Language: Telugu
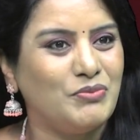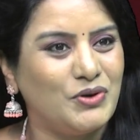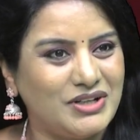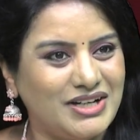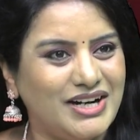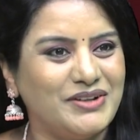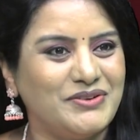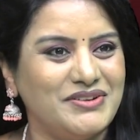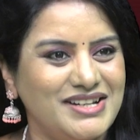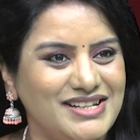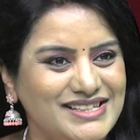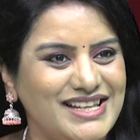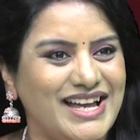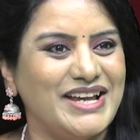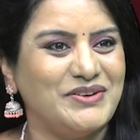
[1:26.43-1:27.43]
పోట్లాడుకునే
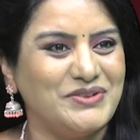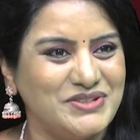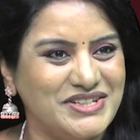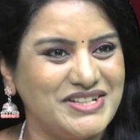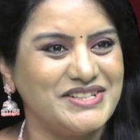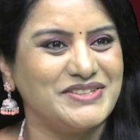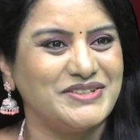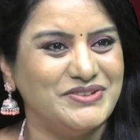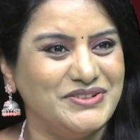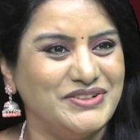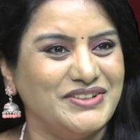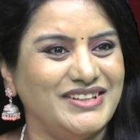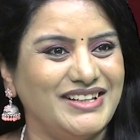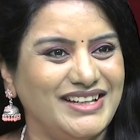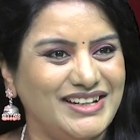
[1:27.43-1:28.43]
స్థాయికి వచ్చేస్తూ
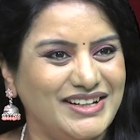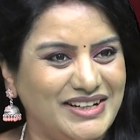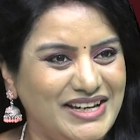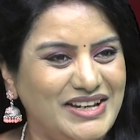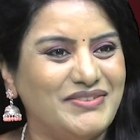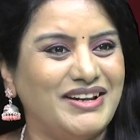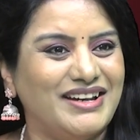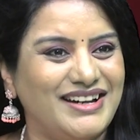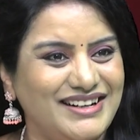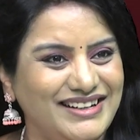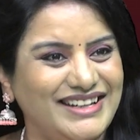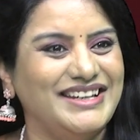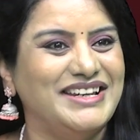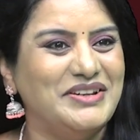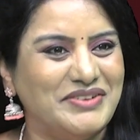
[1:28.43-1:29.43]
ఉంటుంది నీ వల్ల
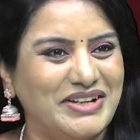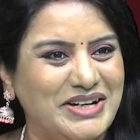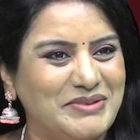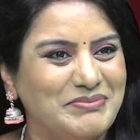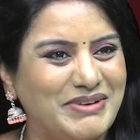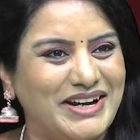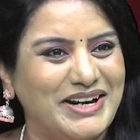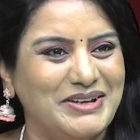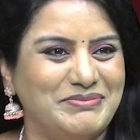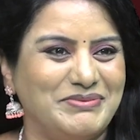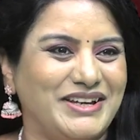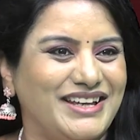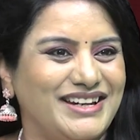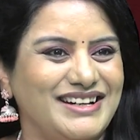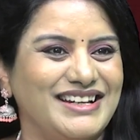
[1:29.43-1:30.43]
అంటే నీ వల్లే
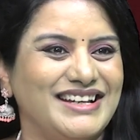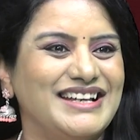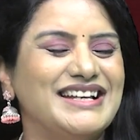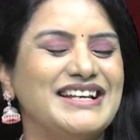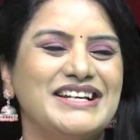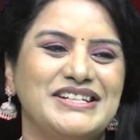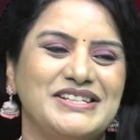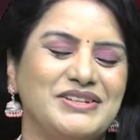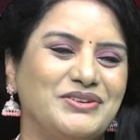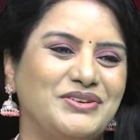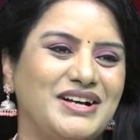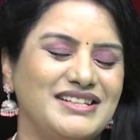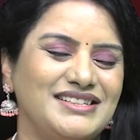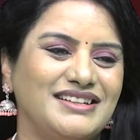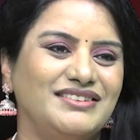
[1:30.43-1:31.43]
పాడైపోయారు సో
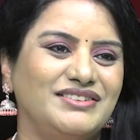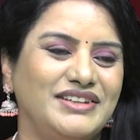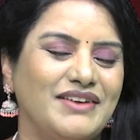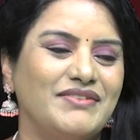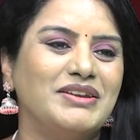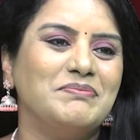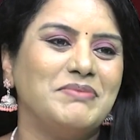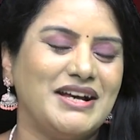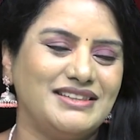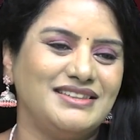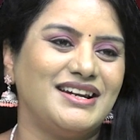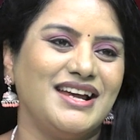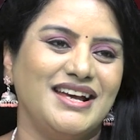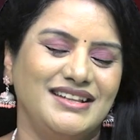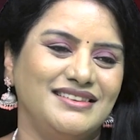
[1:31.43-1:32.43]
అసలు ఎవరి
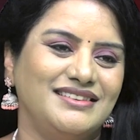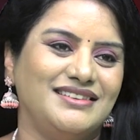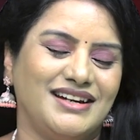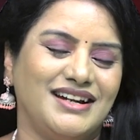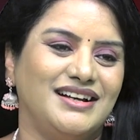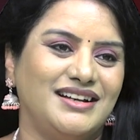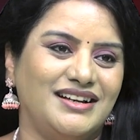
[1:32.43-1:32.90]
పాత్ర ఎంత